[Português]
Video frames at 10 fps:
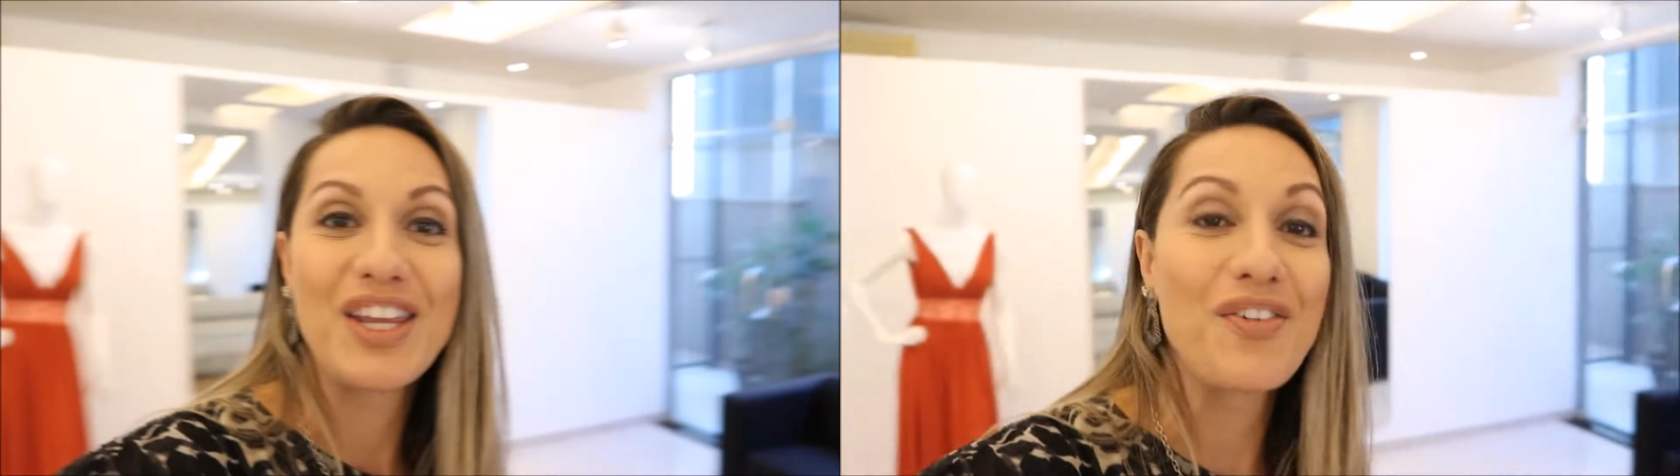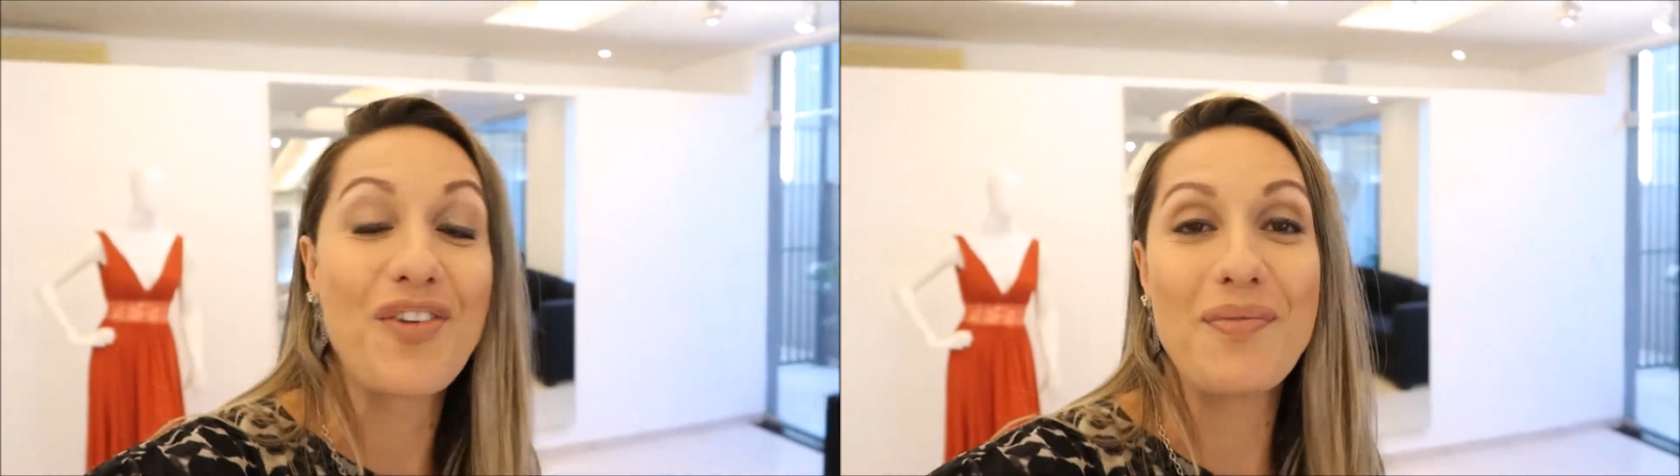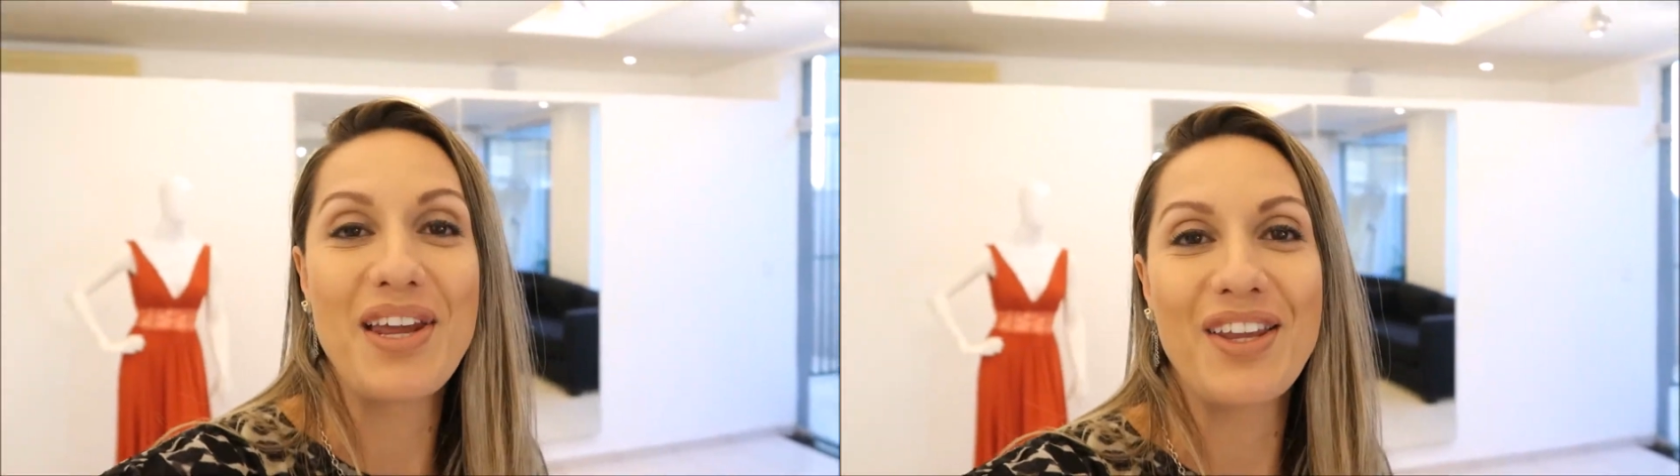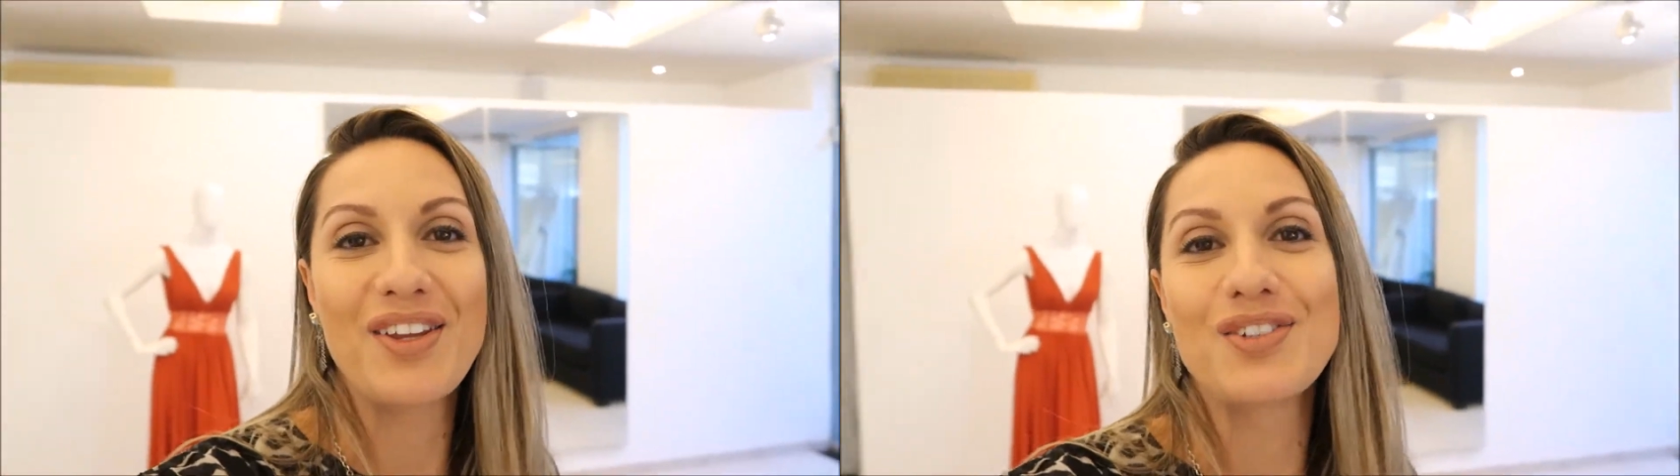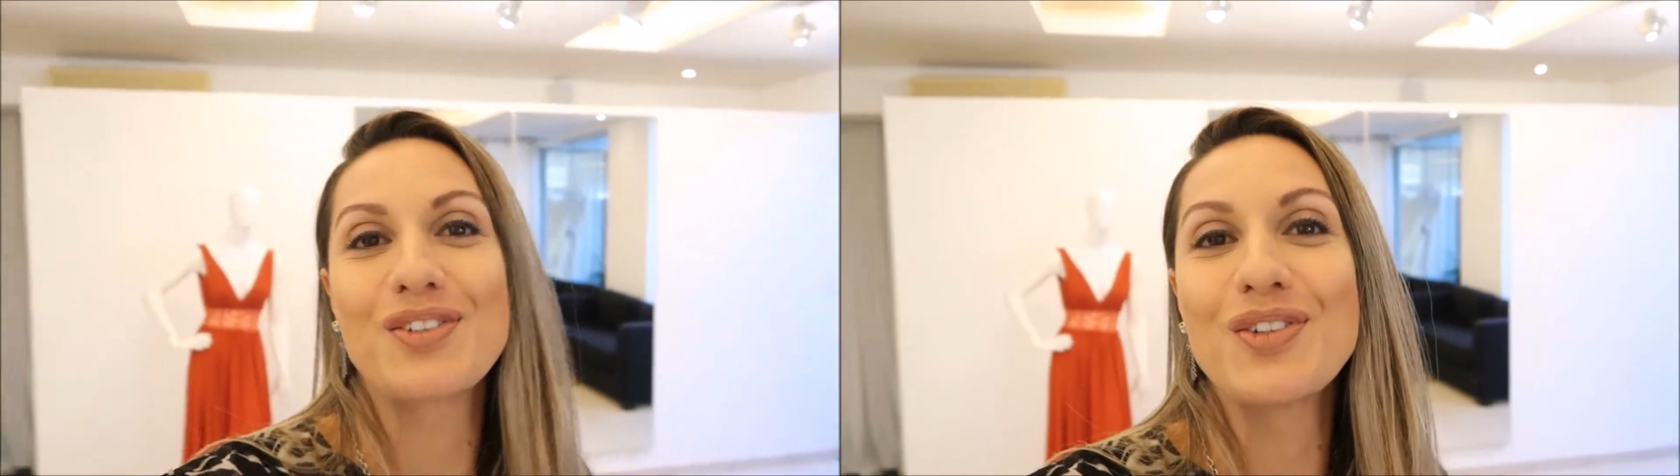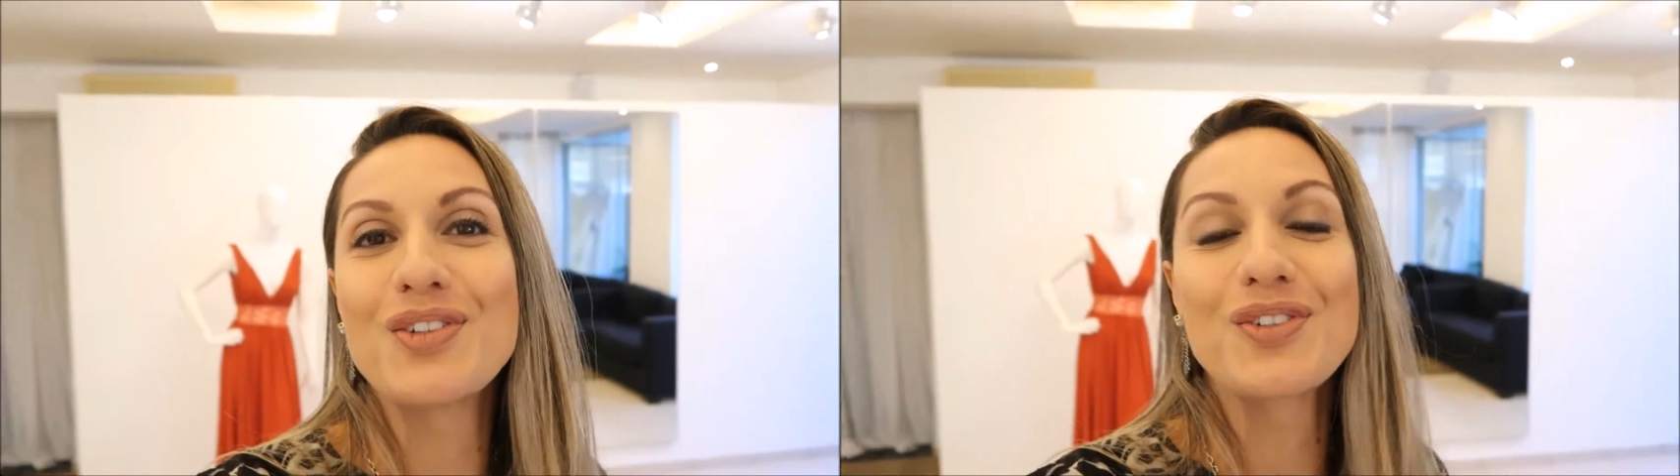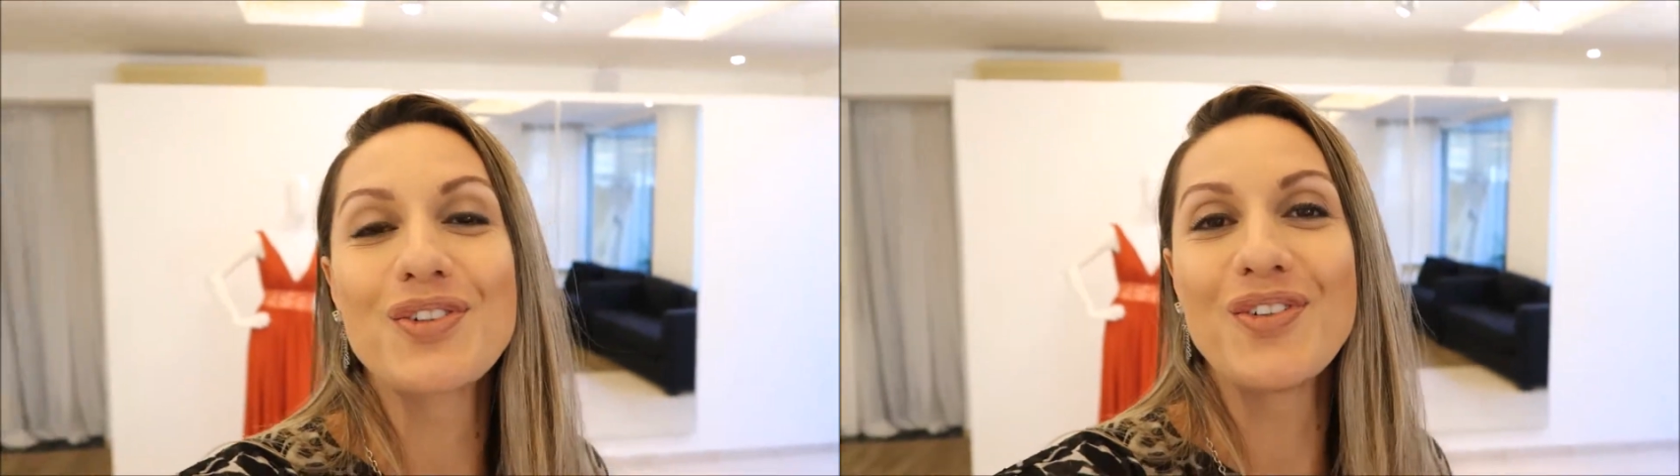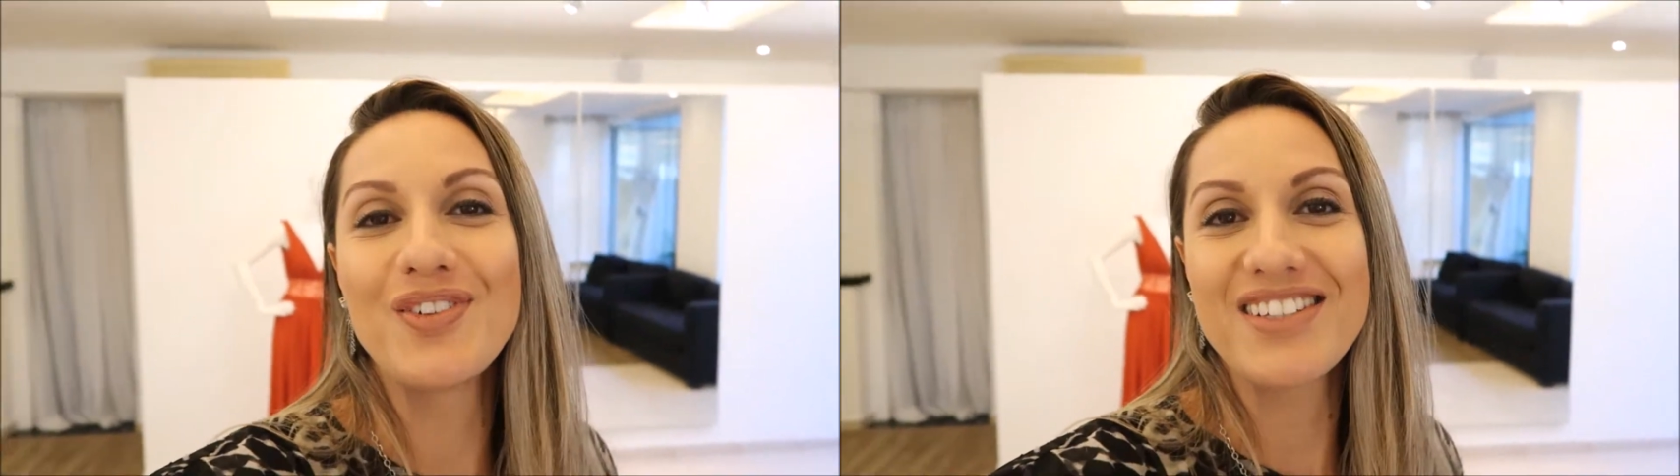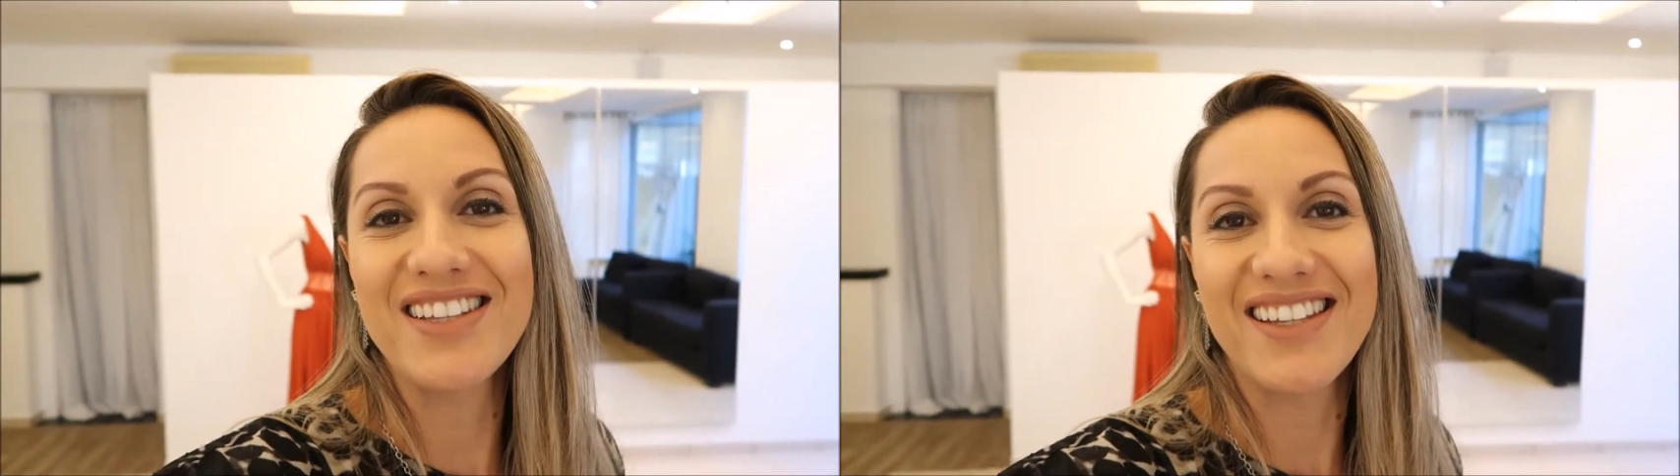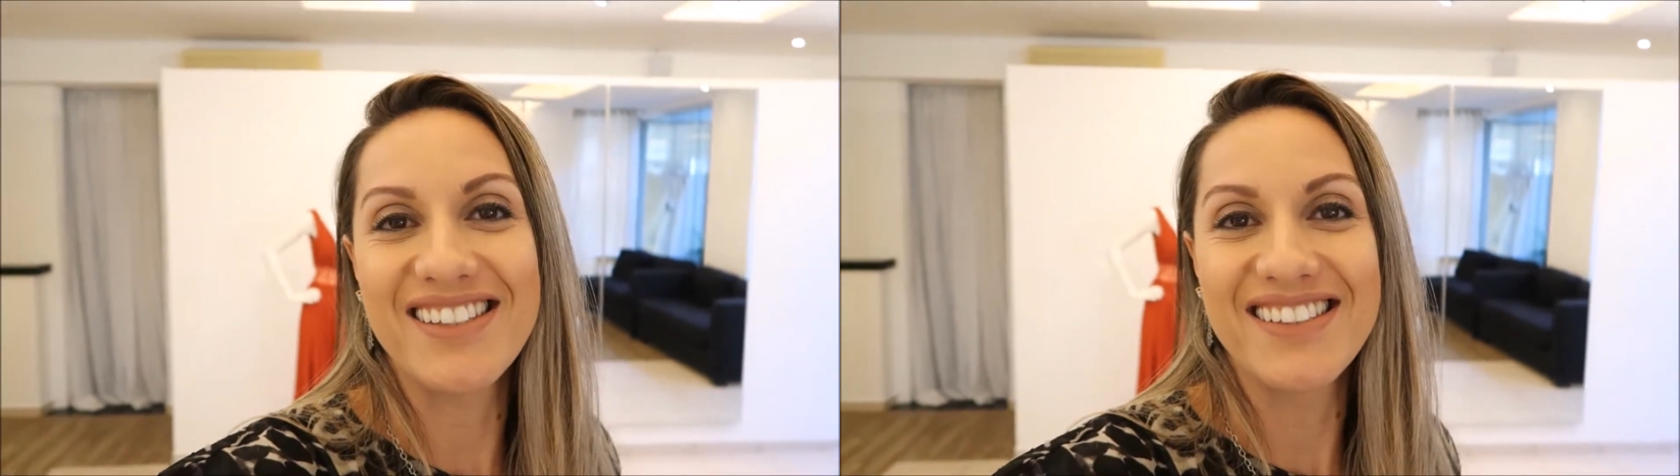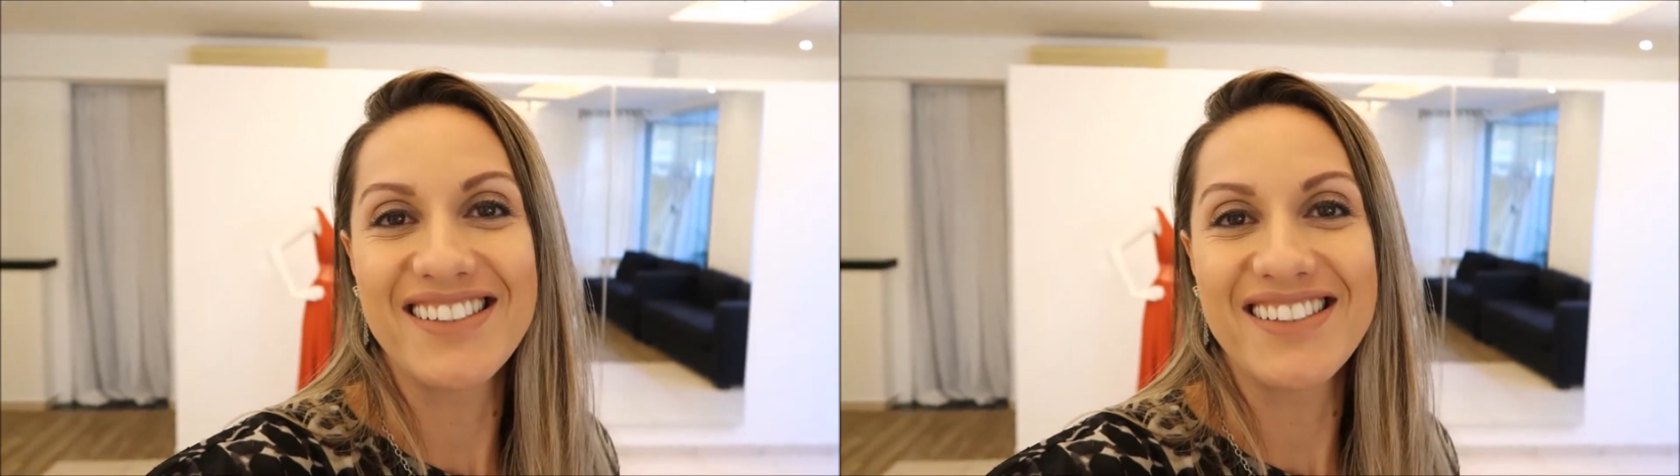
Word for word: e eu vou abrir aqui tudo junto com vocês.